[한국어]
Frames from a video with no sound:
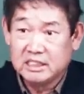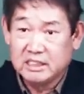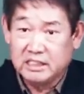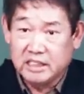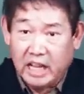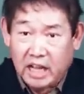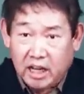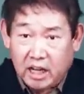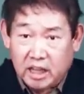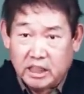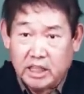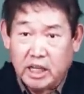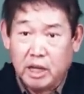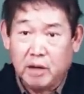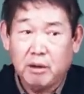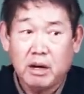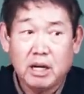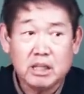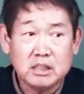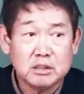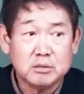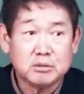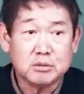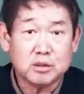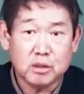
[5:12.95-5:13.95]
내가
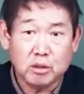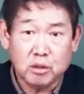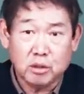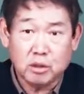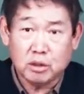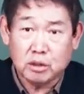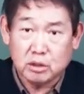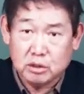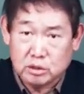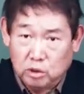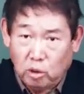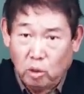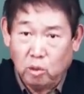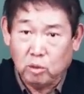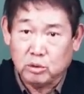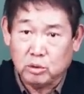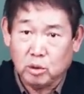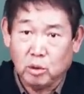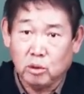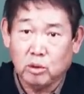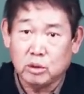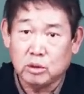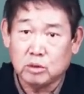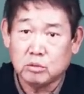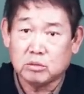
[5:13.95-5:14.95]
대왕님처럼
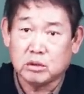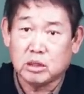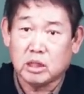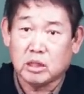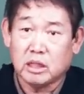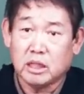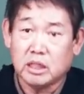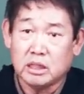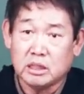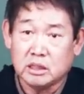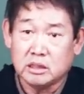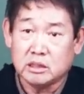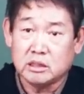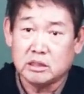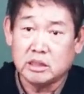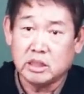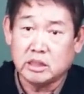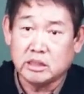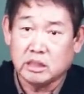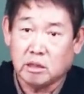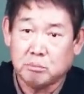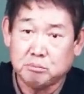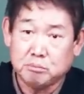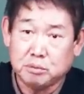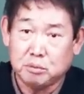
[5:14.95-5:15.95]
떵떵거리고 살아야 되는데
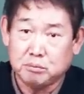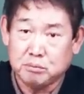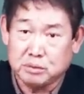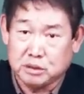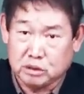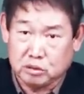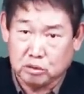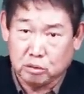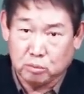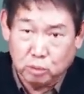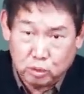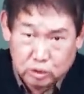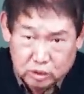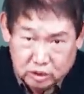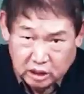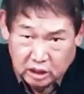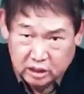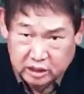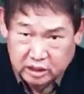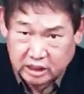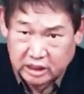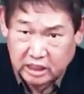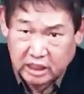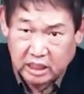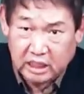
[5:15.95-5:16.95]
남편 밑에서 못
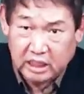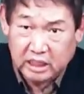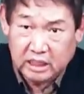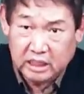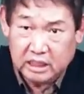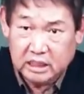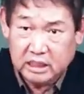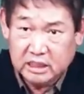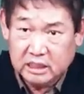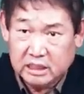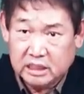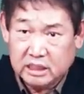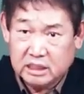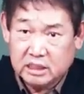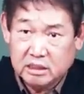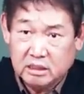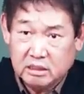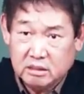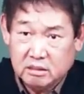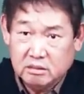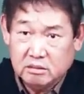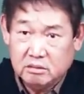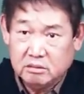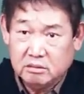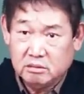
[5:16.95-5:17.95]
살잖아.
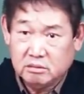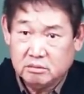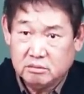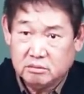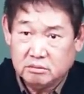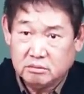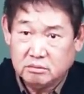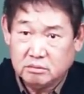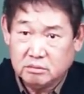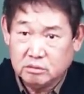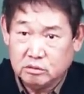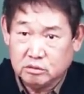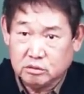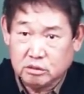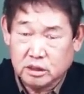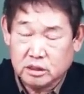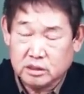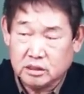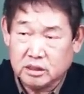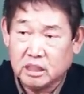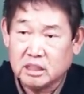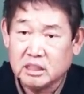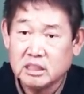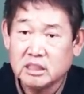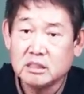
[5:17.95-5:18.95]

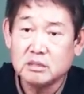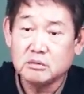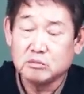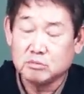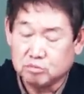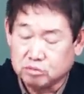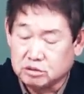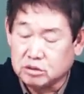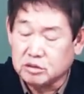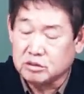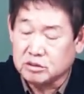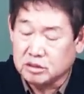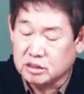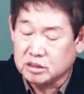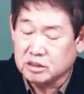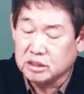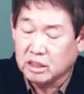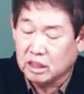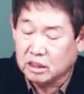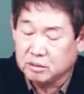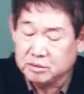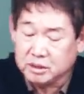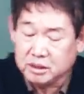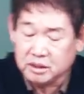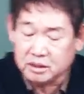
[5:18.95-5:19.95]
육회살은 무슨
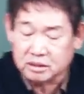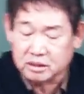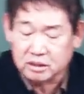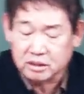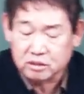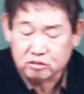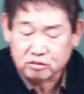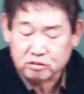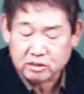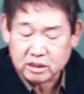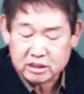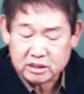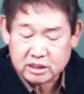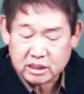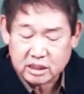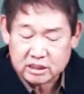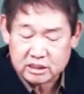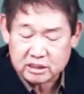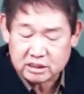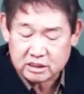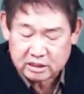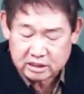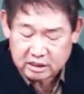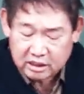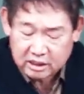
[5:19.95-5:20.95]
뜻이냐면
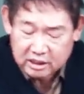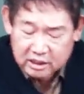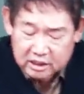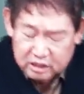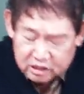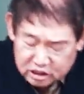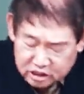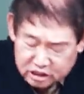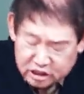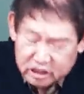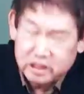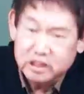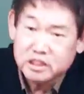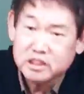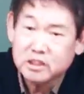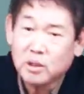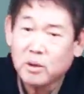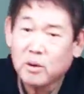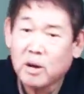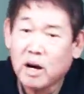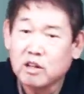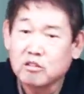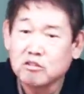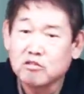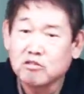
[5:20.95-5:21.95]
육회살은
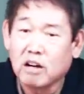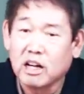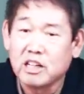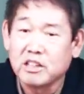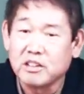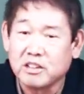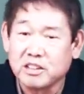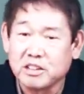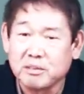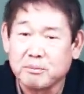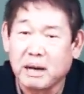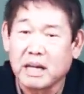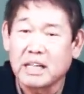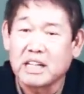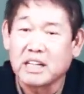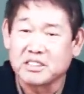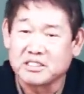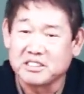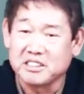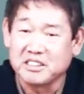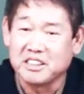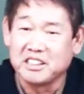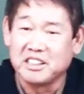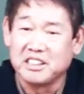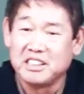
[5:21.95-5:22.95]
친정하고 관련이
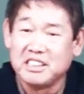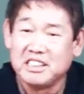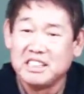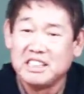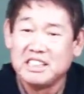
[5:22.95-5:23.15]
많아져.